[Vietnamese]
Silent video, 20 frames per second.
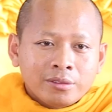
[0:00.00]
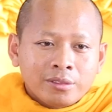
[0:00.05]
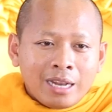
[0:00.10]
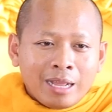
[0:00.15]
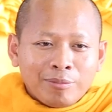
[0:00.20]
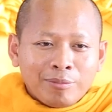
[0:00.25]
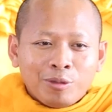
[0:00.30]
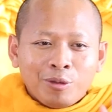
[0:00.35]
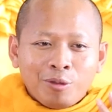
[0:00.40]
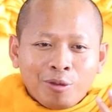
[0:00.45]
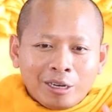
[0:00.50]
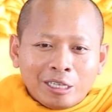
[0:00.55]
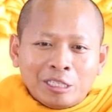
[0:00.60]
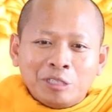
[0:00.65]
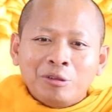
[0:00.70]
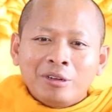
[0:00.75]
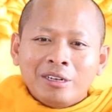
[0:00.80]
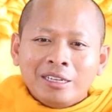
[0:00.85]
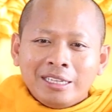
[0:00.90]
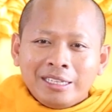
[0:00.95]
đạp thôi
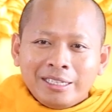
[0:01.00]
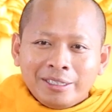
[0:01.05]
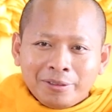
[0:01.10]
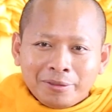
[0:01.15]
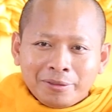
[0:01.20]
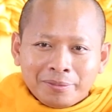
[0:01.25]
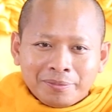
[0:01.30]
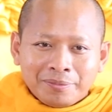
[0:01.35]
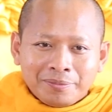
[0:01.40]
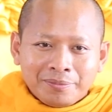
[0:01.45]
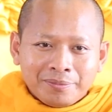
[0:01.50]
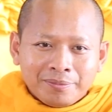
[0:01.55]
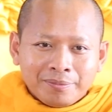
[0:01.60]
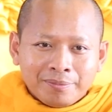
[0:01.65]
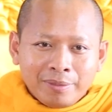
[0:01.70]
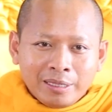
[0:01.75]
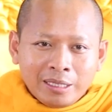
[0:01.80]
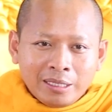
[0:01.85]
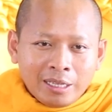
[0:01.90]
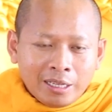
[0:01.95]
vô lên nhổm
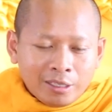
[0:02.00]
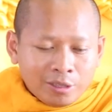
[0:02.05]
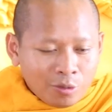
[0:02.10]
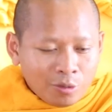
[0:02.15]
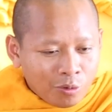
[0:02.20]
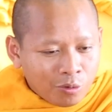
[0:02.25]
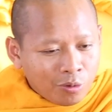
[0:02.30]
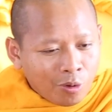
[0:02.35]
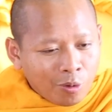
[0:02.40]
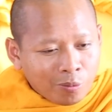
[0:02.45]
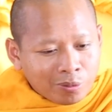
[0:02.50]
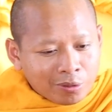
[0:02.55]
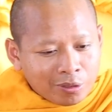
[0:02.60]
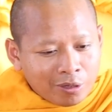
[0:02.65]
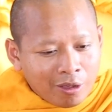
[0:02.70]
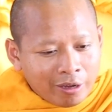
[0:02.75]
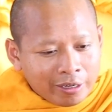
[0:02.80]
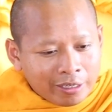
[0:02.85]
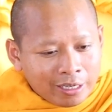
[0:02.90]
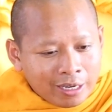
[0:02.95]
về để tục crop xuống
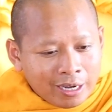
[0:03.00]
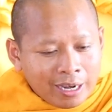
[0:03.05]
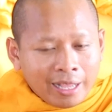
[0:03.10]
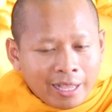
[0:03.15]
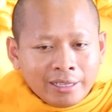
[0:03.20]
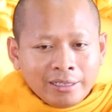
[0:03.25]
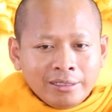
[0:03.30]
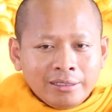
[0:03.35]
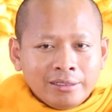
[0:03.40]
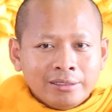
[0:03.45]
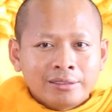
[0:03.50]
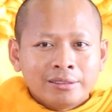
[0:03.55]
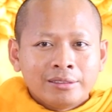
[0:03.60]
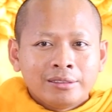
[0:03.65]
con kháng